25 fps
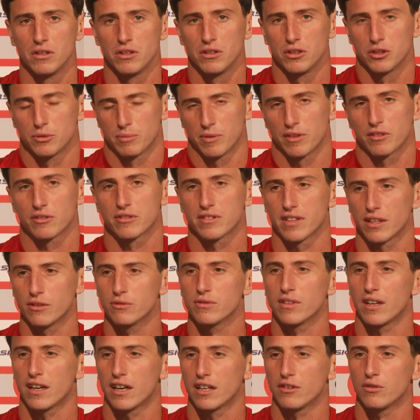Je pense que ça nous
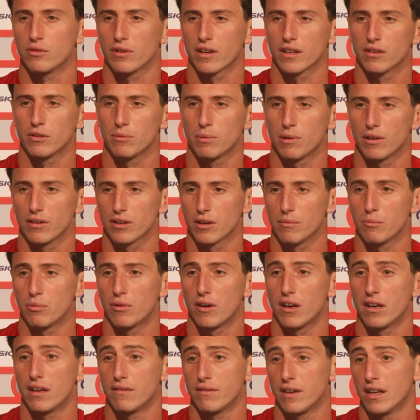a rassuré de prendre un point
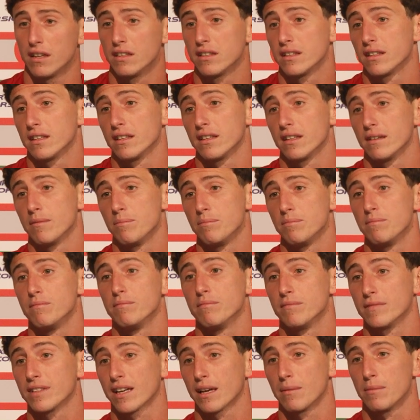à Laval, qui est
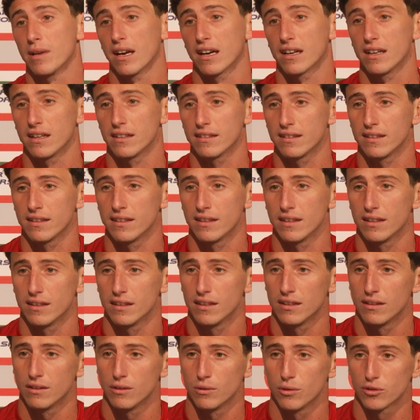très bien classé
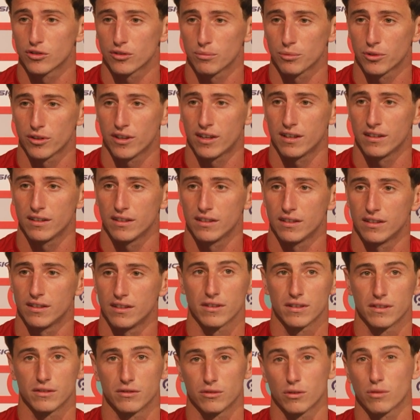au championnat.
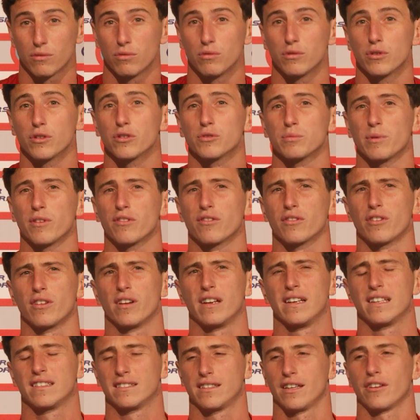Surtout que je pense qu'à
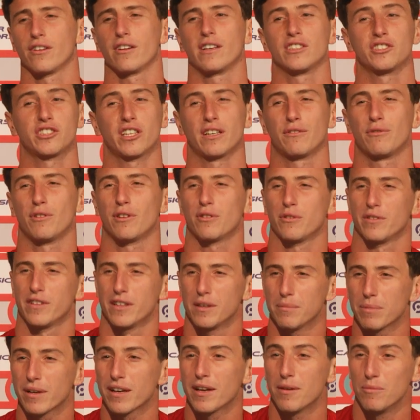l'extérieur, à chaque fois qu'on avait
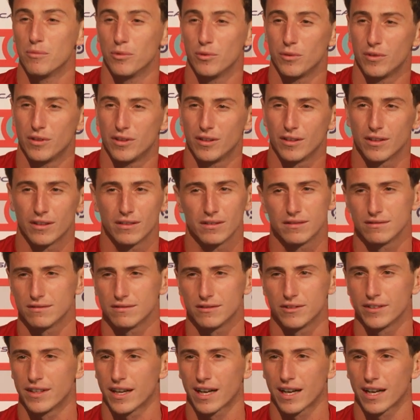pris un but, on